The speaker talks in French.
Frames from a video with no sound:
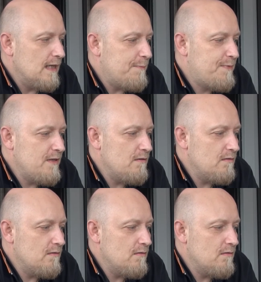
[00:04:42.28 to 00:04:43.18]
Et puis,
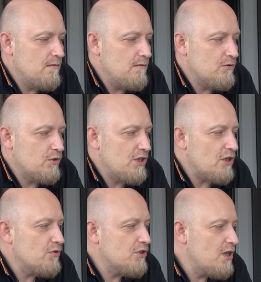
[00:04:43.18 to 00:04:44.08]
euh, je
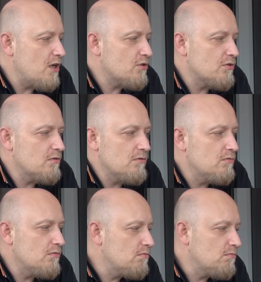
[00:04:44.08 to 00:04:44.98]
cherche, je cherche,
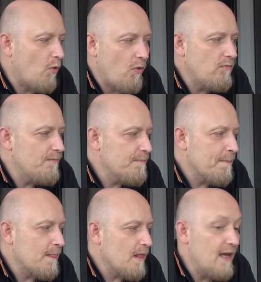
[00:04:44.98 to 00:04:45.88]
bon.
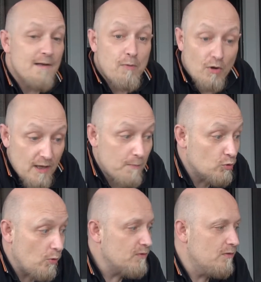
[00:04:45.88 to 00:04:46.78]
Et Brodeck me
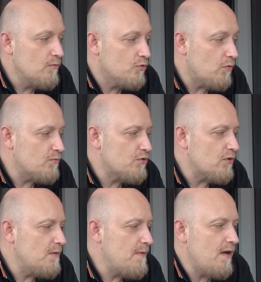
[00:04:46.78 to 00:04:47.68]
tombe, me tombe sur
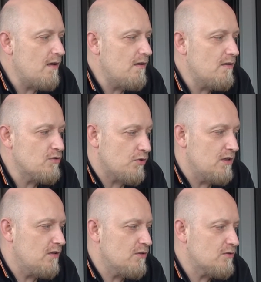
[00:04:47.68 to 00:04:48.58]
les mains, sur,
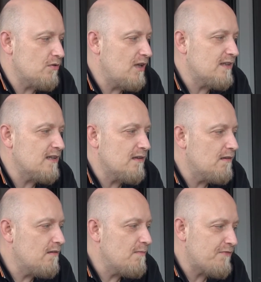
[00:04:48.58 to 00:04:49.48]
les, sur la tête.
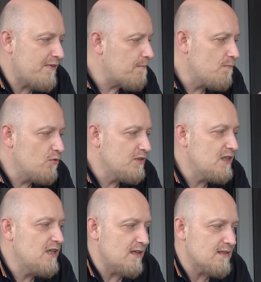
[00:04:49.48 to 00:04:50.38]
ma femme me
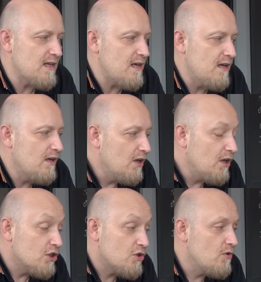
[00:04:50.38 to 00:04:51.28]
dit de lire ça.
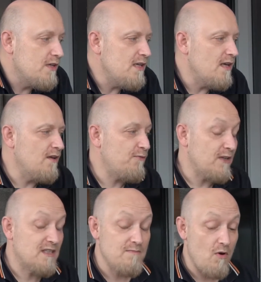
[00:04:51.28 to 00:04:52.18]
Je le lis, et
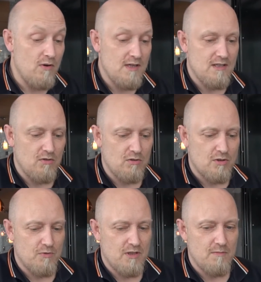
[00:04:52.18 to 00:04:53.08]
effectivement, en lisant,
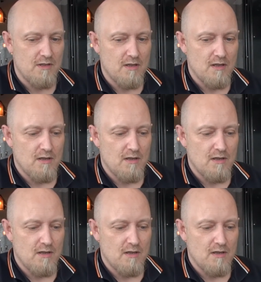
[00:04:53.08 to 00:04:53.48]
je me dis, mais